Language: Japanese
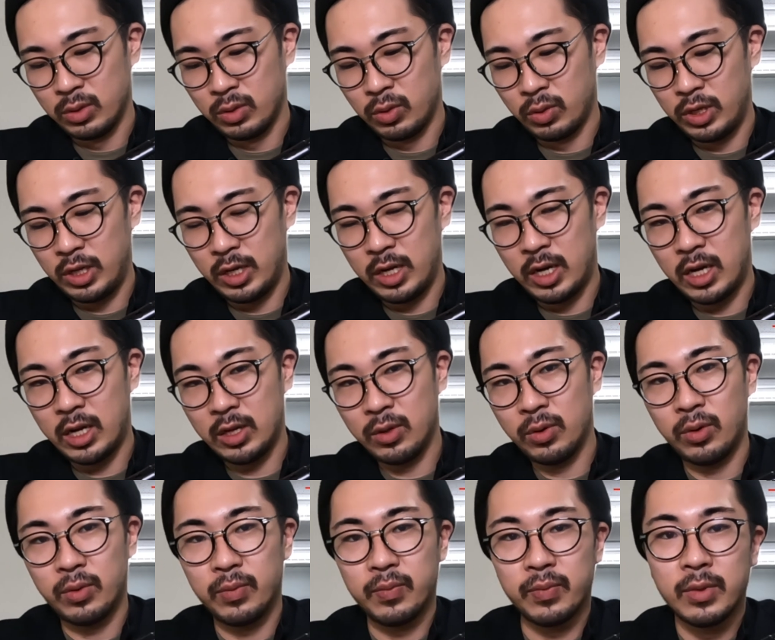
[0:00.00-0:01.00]
トリガー
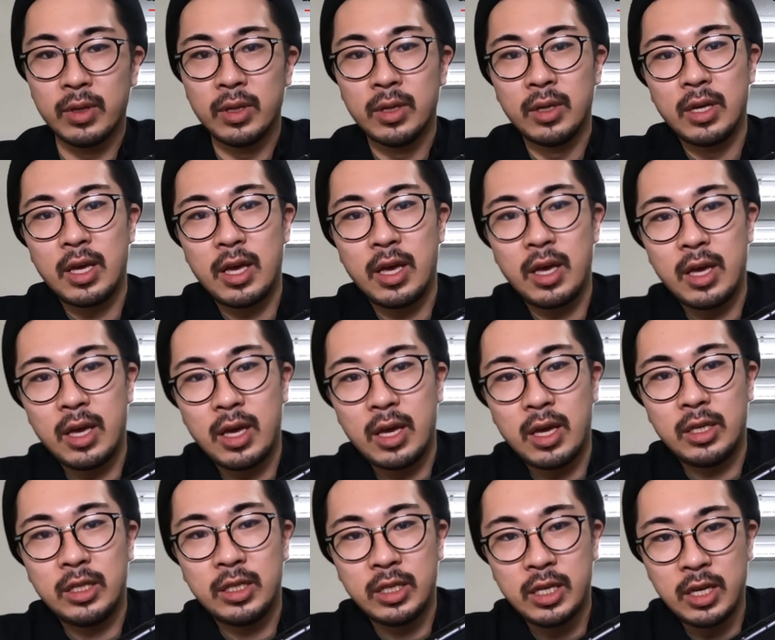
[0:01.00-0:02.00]
の、
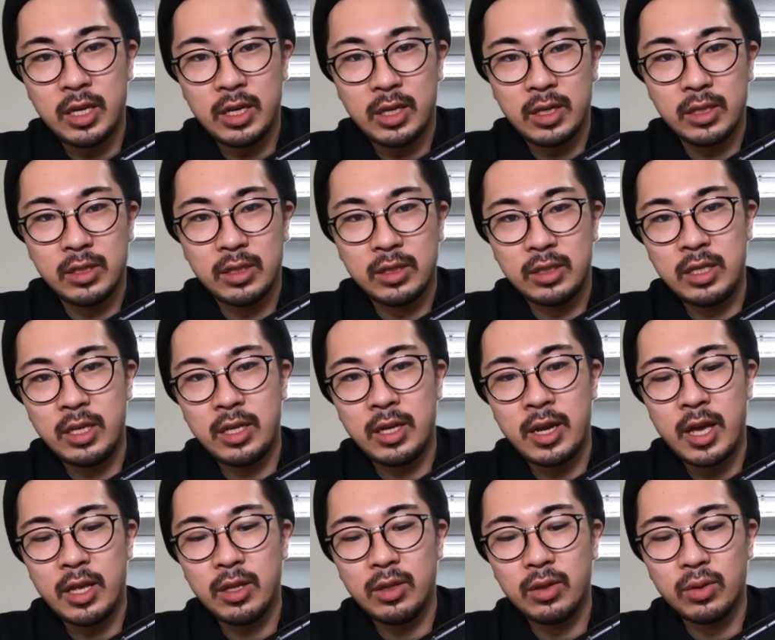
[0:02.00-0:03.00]
えー、引きに
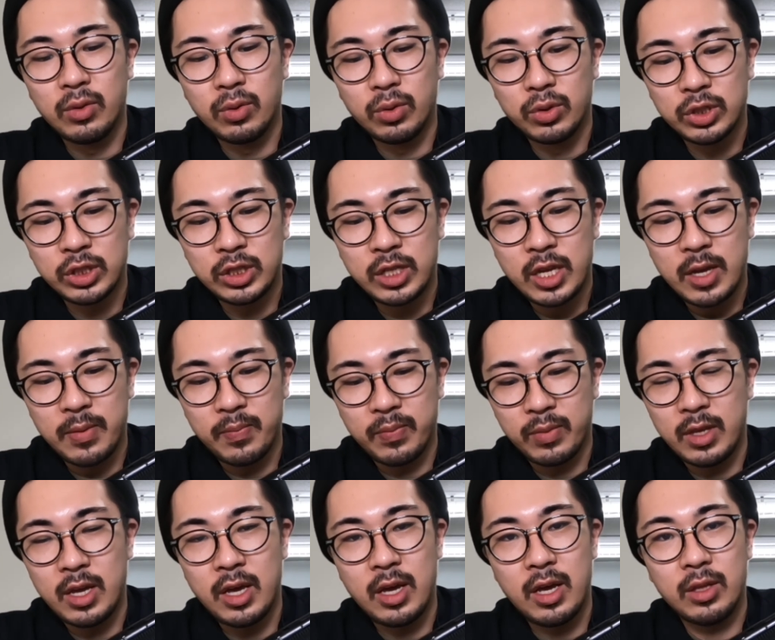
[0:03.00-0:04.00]
連動して、
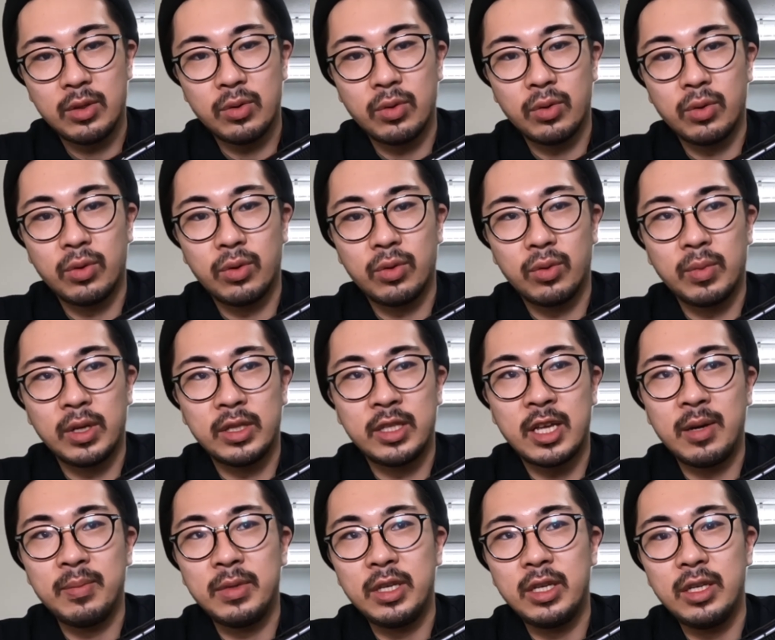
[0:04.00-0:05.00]
えーとまあ、
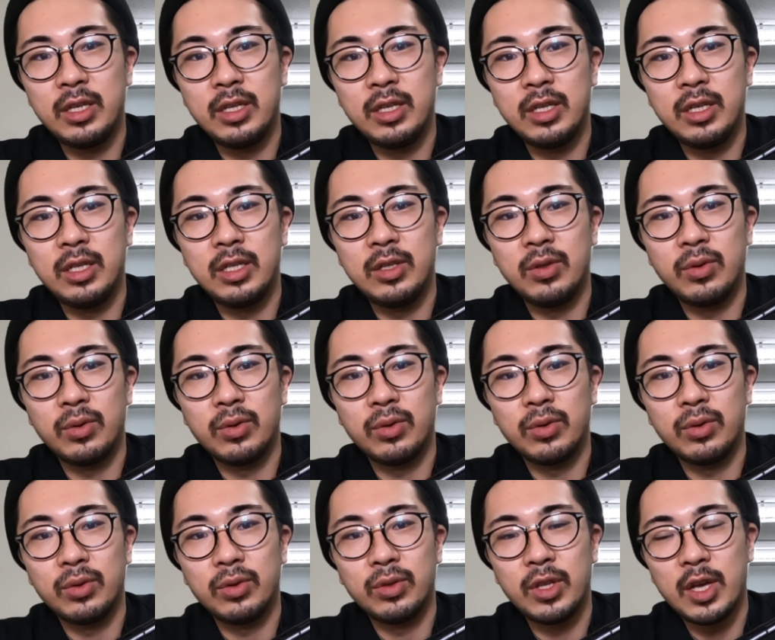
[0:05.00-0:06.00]
ダミー
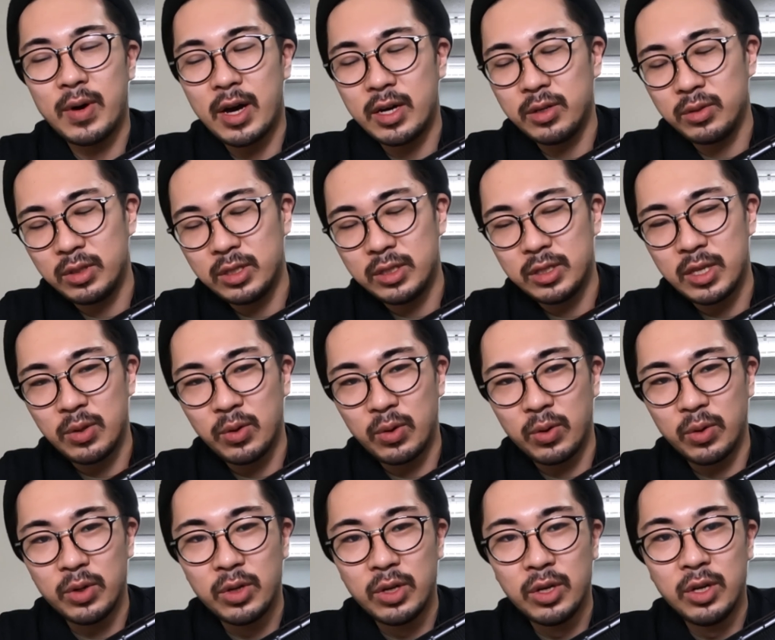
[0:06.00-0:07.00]
のではあるんですけど、
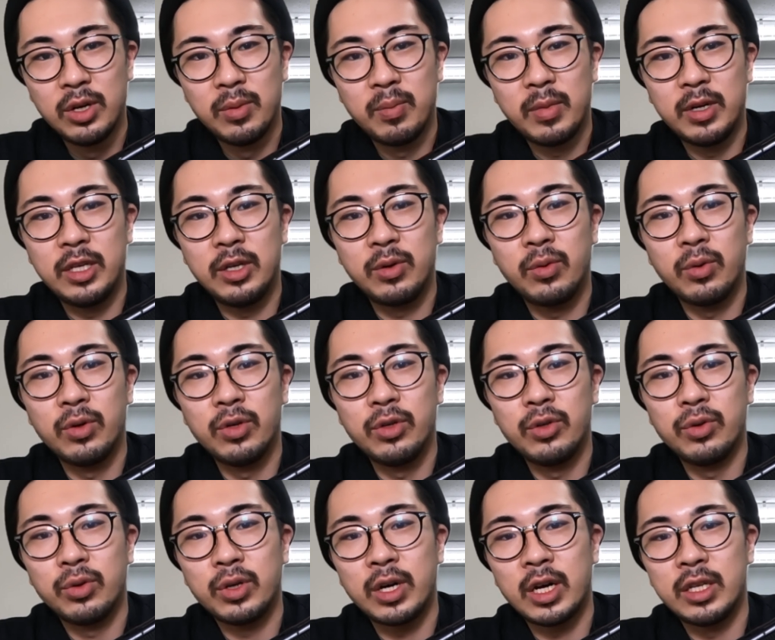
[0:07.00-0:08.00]
まあ、
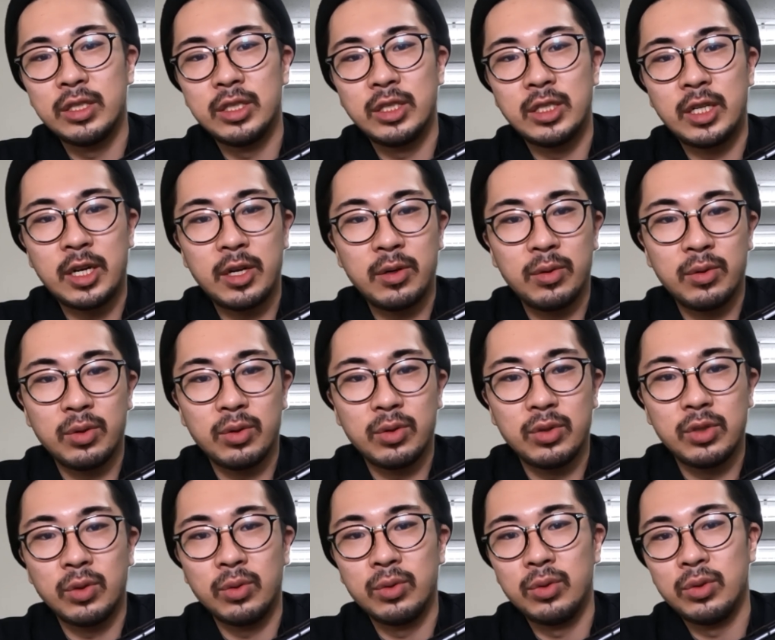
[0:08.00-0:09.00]
リコイルを感じられるという
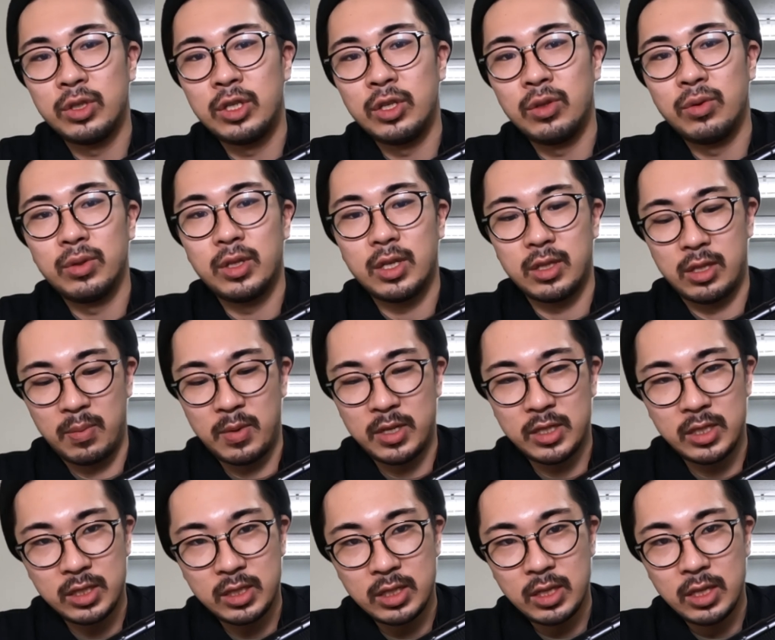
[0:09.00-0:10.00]
そういう機能になってま
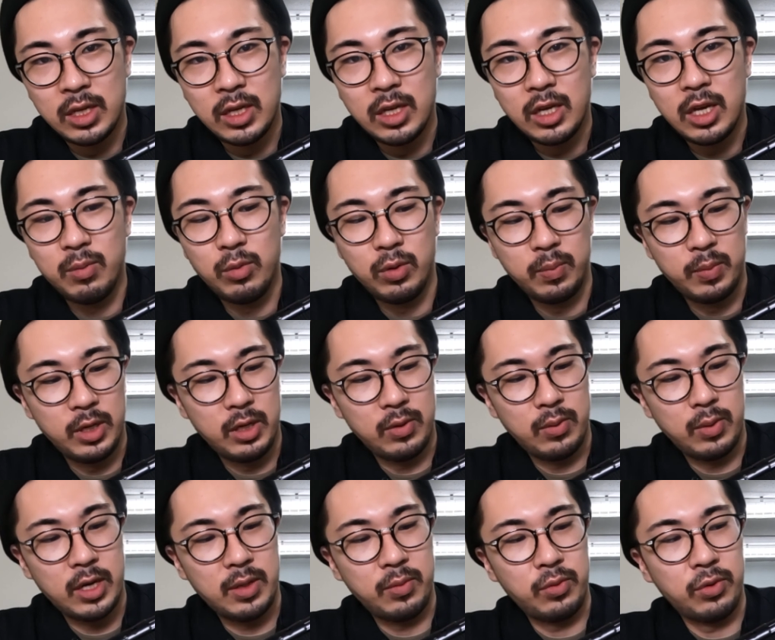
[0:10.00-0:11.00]
す
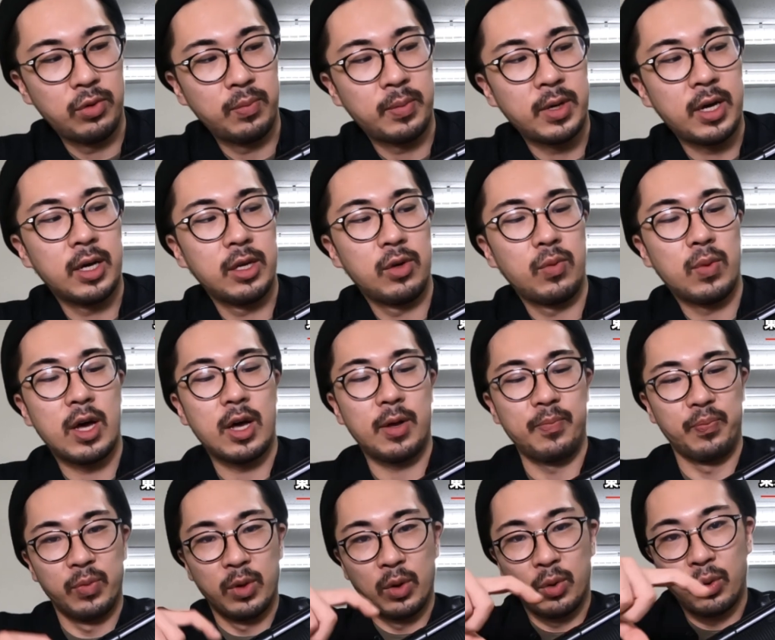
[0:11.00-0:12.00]
MP5 の場合は
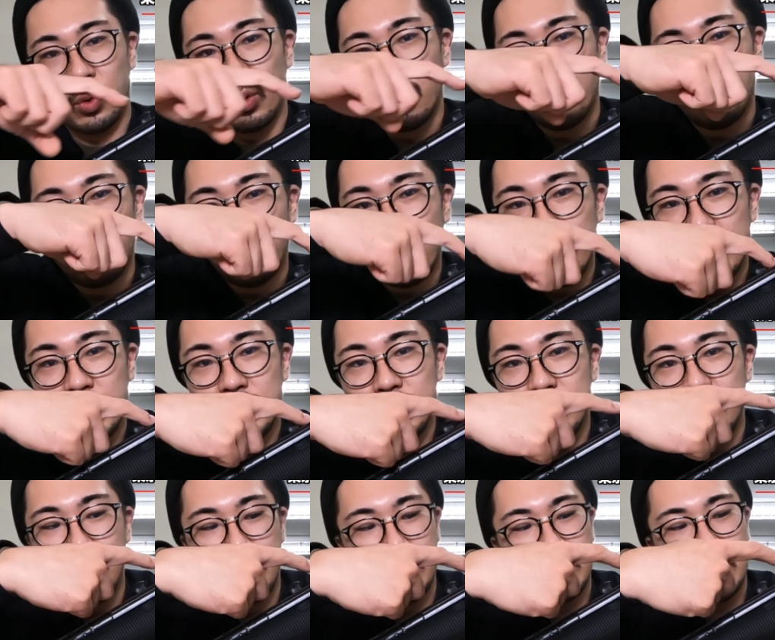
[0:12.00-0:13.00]
ここら辺
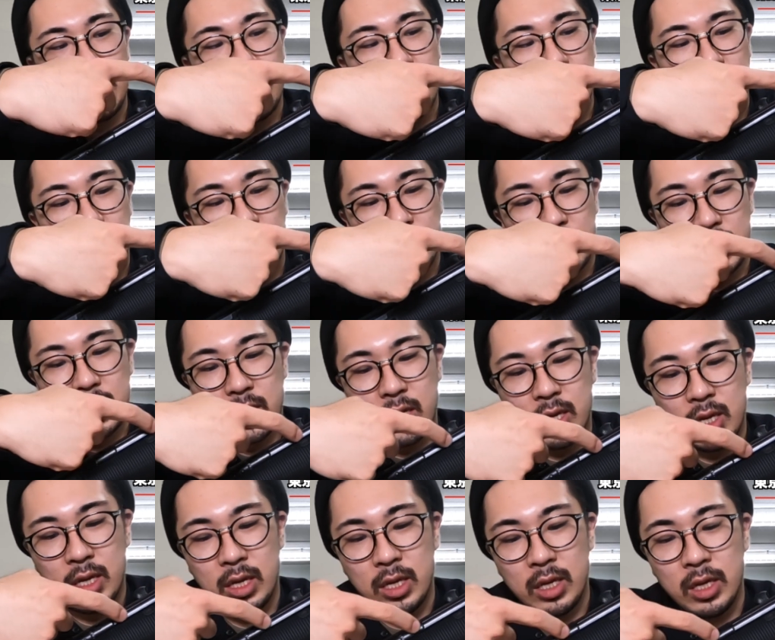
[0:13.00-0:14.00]
にですね
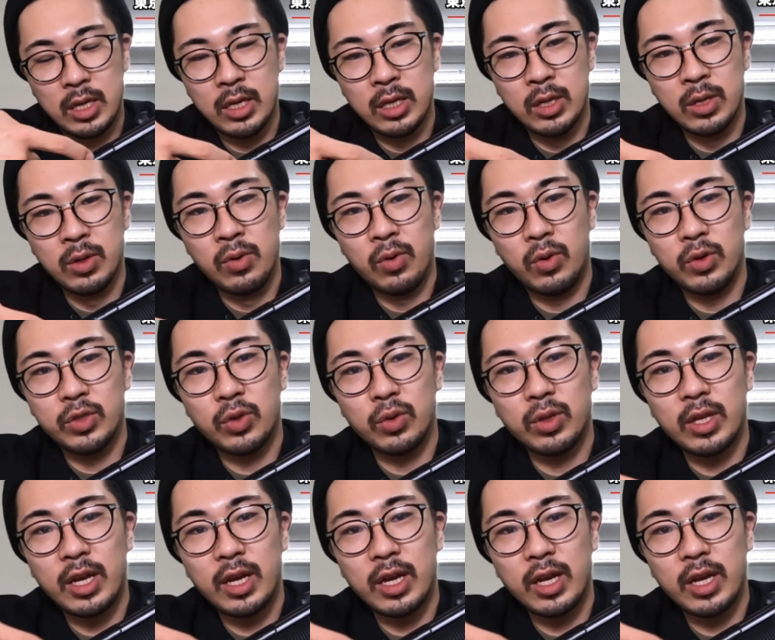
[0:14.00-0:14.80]
細